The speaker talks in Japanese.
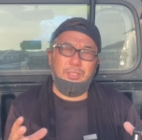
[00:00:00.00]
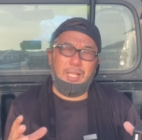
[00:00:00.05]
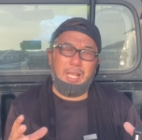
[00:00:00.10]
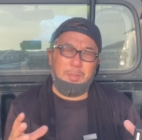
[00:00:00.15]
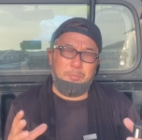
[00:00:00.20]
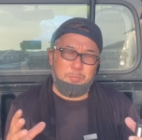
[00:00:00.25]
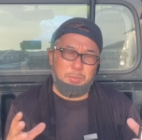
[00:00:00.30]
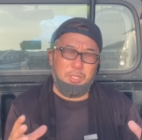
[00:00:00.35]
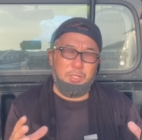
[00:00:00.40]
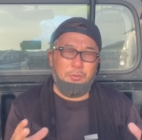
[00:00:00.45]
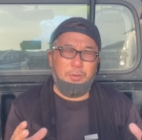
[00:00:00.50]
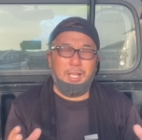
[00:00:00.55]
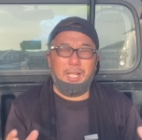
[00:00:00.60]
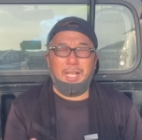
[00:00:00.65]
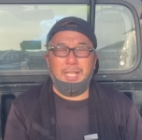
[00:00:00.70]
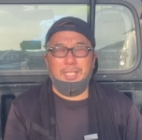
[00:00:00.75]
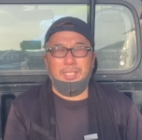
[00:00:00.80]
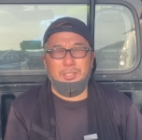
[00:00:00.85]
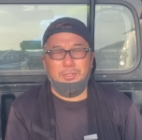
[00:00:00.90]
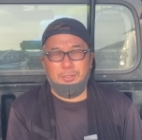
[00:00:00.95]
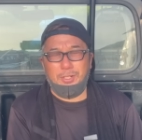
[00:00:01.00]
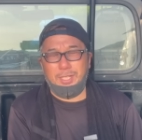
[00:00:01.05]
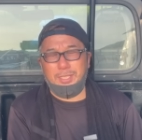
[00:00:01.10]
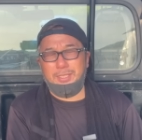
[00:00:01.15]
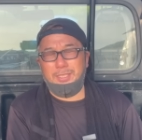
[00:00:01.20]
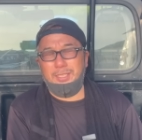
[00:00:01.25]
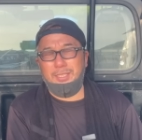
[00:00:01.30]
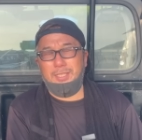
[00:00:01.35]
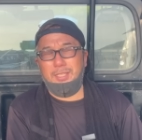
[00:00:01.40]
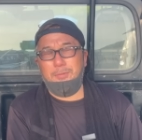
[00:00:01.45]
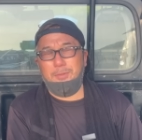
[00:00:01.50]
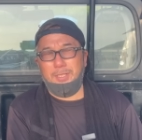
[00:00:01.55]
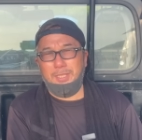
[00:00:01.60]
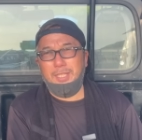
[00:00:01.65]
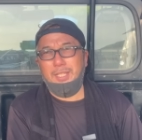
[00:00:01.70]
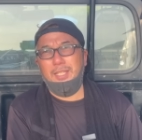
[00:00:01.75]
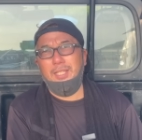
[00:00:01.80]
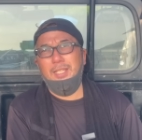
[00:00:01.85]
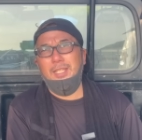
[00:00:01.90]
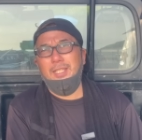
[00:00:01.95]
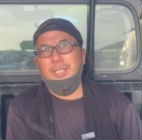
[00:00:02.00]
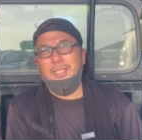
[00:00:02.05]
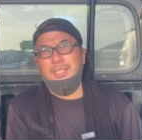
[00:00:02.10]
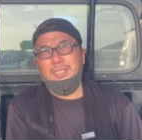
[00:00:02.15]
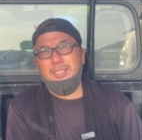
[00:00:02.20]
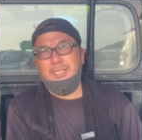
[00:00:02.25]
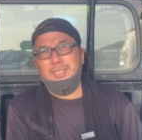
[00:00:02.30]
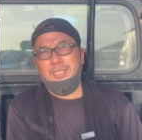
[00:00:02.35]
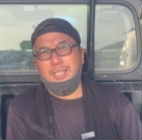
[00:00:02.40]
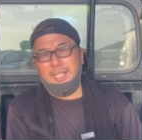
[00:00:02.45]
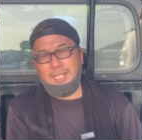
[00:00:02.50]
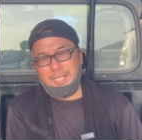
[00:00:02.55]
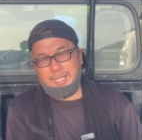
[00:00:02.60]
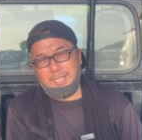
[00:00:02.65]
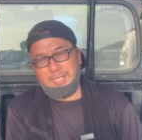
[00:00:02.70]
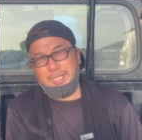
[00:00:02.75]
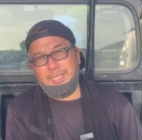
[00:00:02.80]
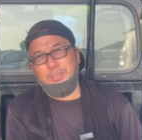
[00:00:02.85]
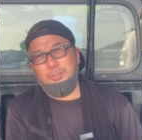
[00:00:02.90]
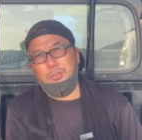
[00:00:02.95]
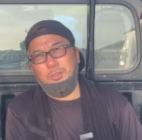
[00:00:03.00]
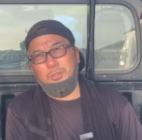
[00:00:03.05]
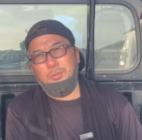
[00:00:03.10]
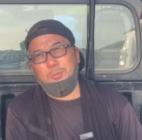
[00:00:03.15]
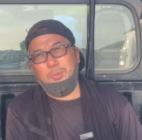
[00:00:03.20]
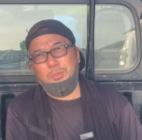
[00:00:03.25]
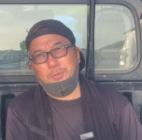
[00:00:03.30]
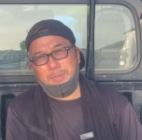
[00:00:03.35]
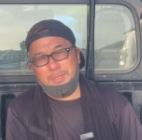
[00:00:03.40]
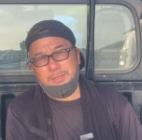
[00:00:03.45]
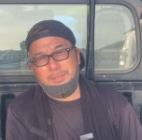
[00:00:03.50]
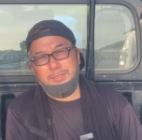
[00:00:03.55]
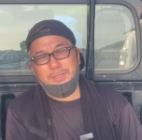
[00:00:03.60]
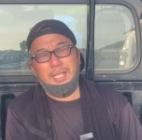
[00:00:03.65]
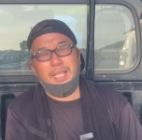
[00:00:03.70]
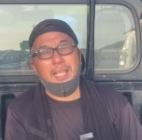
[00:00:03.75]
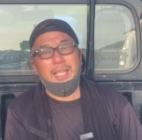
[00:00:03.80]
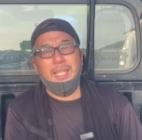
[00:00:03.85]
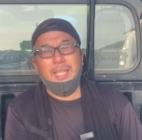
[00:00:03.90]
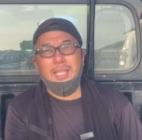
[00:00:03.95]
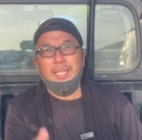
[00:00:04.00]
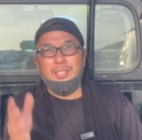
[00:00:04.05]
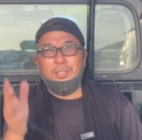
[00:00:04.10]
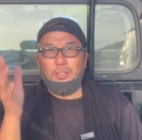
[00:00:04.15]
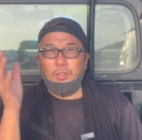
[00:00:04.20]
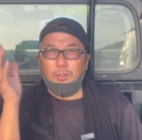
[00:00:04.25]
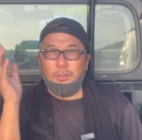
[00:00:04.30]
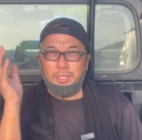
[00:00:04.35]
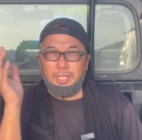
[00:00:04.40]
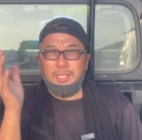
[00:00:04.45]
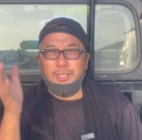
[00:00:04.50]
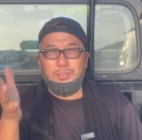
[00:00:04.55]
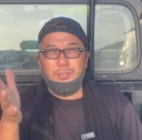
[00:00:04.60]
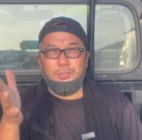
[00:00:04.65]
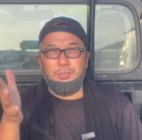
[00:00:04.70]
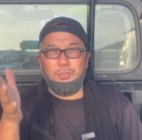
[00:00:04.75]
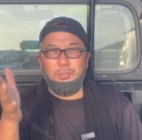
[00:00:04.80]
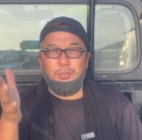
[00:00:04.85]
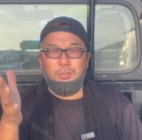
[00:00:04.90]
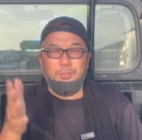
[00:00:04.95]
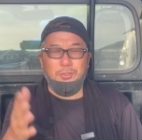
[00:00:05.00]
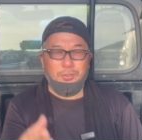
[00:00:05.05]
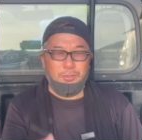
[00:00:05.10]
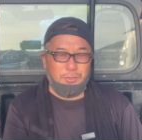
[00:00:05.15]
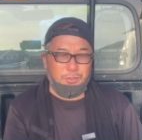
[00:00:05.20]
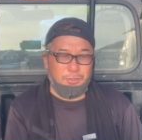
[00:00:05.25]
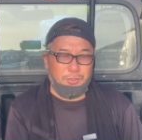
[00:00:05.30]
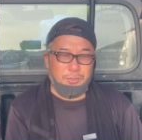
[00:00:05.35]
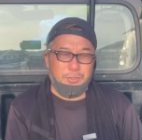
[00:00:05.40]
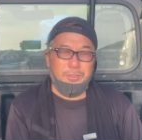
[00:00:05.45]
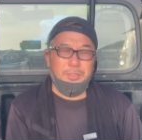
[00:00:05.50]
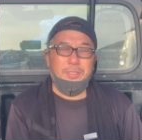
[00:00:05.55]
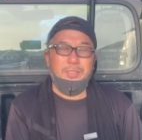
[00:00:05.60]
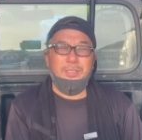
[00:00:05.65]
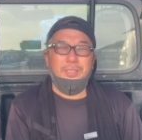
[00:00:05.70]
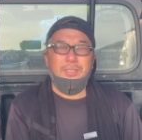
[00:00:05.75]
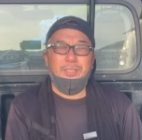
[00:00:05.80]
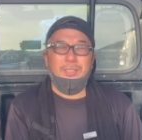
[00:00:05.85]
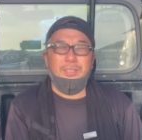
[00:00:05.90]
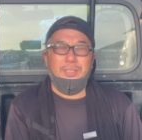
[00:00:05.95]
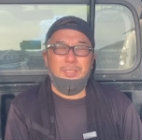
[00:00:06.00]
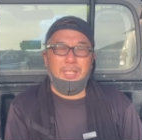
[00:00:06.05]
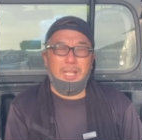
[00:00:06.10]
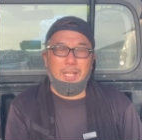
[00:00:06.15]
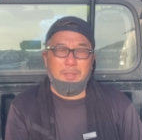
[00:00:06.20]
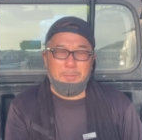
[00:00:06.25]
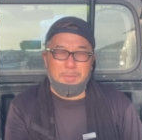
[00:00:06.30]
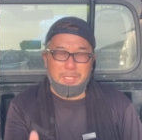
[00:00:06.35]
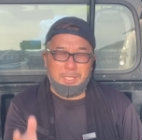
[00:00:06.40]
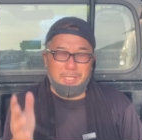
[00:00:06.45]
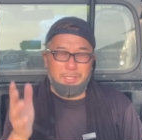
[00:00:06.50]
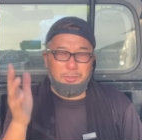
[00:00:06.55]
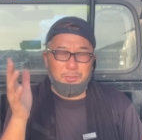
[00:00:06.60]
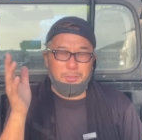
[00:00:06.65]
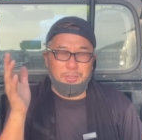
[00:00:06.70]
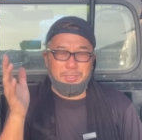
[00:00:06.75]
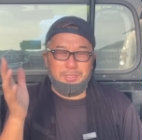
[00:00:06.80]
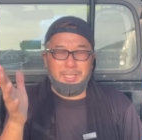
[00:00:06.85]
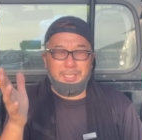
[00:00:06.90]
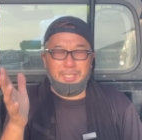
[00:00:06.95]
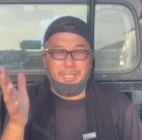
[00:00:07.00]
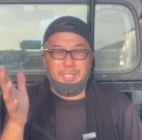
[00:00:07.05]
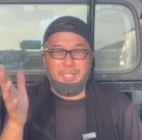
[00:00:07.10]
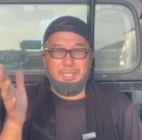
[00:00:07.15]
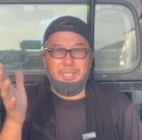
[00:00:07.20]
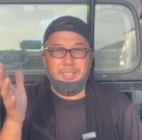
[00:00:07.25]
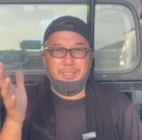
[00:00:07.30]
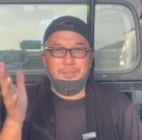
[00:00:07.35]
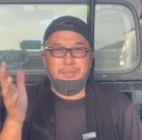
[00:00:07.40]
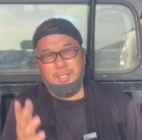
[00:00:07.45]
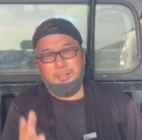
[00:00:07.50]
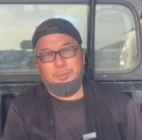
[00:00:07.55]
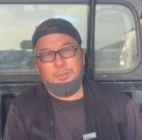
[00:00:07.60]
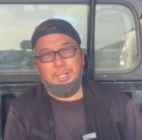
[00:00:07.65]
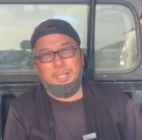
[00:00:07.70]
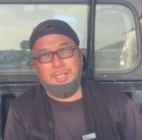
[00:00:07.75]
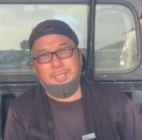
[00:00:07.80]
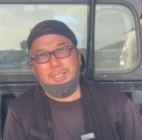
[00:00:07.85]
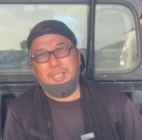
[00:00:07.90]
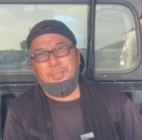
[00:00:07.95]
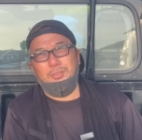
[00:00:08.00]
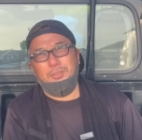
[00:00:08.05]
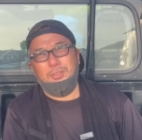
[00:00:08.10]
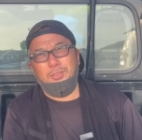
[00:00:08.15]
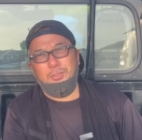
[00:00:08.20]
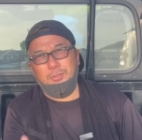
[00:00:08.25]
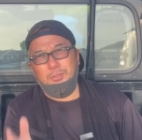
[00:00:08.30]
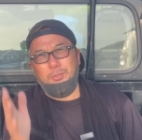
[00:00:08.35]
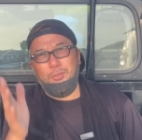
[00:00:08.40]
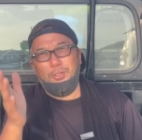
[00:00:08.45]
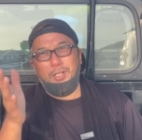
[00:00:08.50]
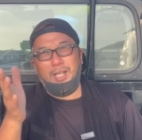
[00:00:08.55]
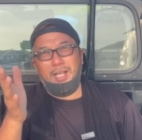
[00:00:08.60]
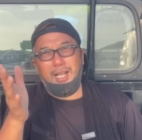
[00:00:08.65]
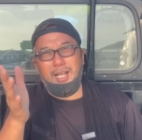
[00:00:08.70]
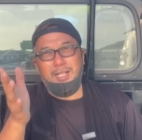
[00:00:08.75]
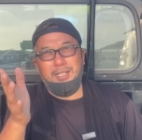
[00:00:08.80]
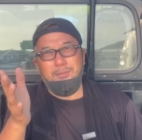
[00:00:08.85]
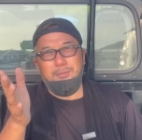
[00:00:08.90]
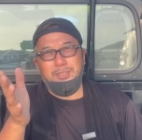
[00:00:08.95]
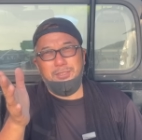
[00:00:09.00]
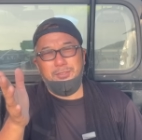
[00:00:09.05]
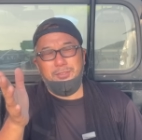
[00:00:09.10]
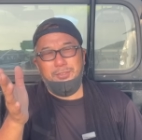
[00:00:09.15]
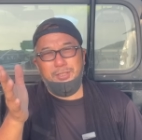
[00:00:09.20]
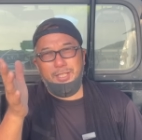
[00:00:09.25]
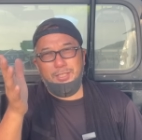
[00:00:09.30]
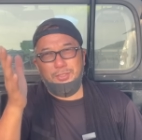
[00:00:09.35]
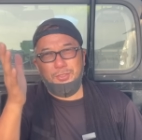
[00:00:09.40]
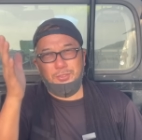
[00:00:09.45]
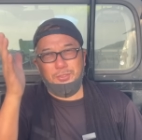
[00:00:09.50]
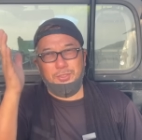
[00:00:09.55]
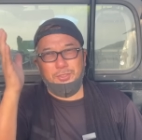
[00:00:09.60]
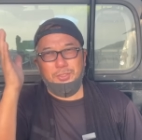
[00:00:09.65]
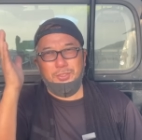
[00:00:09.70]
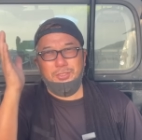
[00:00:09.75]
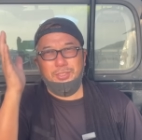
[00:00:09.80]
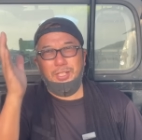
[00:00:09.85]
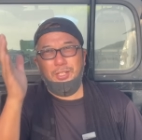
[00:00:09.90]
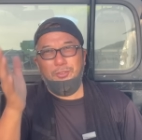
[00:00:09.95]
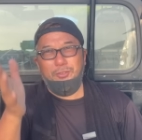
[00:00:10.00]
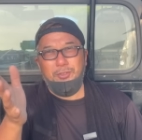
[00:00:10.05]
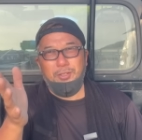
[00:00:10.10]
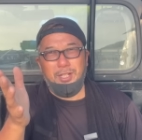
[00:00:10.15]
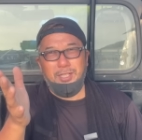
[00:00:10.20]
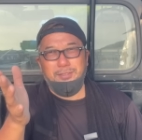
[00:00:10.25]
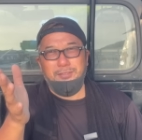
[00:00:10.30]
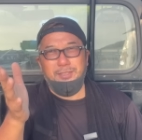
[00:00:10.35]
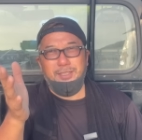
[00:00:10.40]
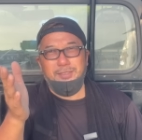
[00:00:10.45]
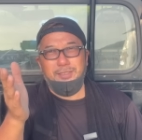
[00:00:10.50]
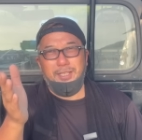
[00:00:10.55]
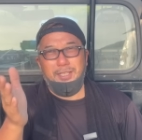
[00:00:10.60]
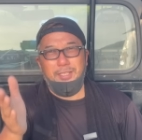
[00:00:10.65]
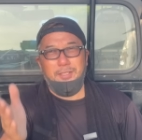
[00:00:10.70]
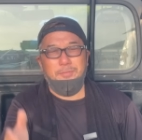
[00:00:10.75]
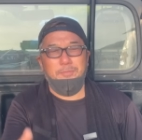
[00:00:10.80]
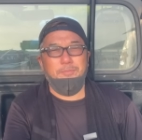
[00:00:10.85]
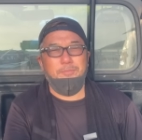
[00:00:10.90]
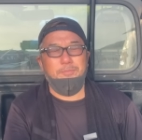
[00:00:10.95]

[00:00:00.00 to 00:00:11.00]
ハッピーの輪が広がっていけばねいいんじゃないかなと思います。で今日ねちょっとこのラーメン屋のおじさんが来られた時の動画がありますのでちょっとそちらをご覧ください。